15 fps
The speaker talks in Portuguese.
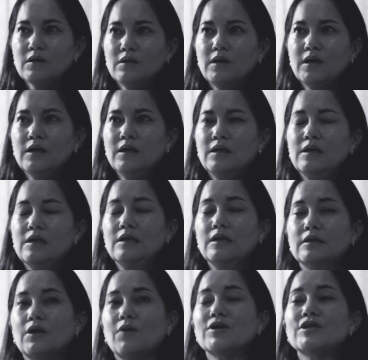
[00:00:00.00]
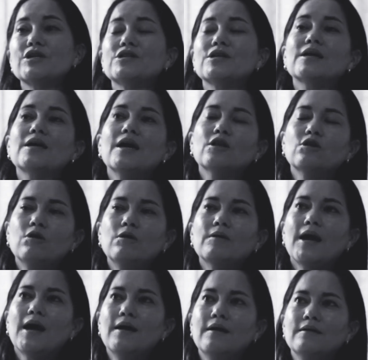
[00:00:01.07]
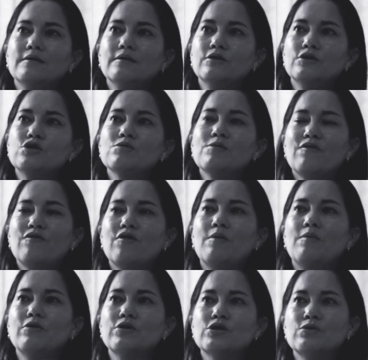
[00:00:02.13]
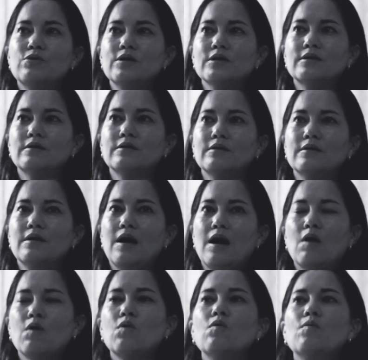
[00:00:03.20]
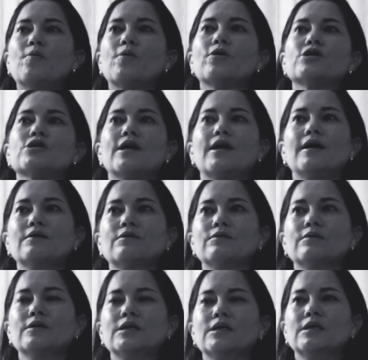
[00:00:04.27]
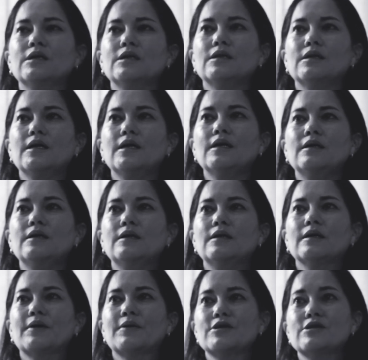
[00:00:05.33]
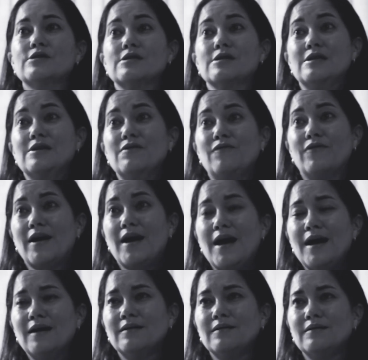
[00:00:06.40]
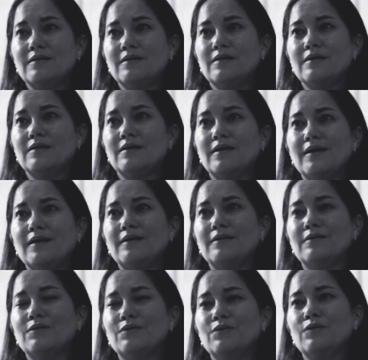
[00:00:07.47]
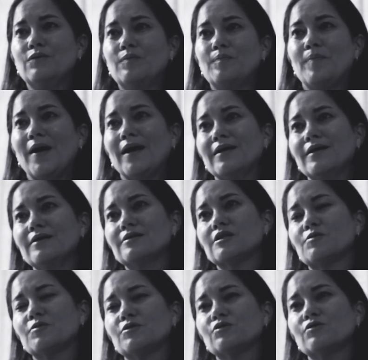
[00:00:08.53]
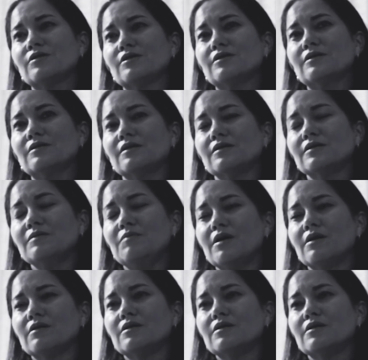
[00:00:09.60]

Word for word: Né? Então a gente tem que retornar de uma forma ou de outra algum projeto né, para a gente livrar né, o, o país, as pessoas desse, desse medo,